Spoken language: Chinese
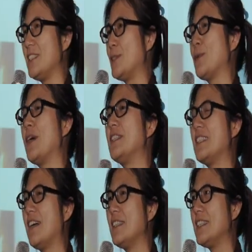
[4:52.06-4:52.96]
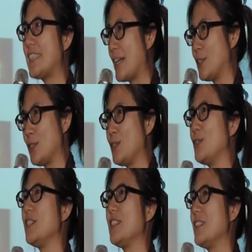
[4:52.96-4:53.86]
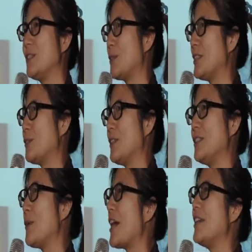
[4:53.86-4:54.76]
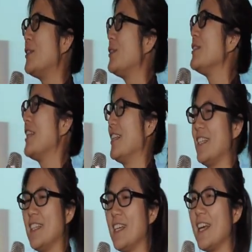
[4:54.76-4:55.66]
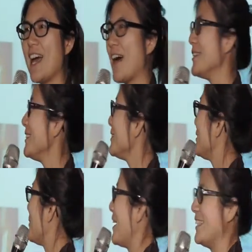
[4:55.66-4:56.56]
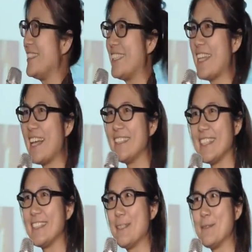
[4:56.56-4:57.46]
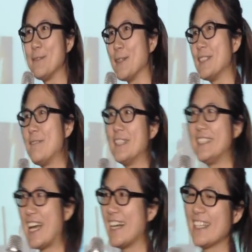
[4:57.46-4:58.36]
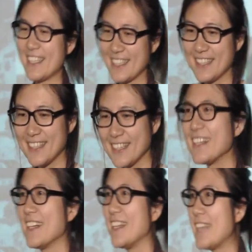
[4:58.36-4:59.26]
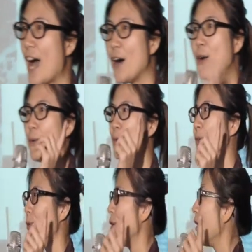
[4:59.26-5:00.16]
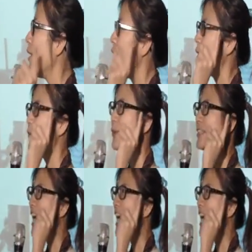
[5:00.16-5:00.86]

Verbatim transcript: 几岁，只要你想去，其实你随时随地都可以去的。好，这就是我很简单的圣母峰的分享。然后如果如果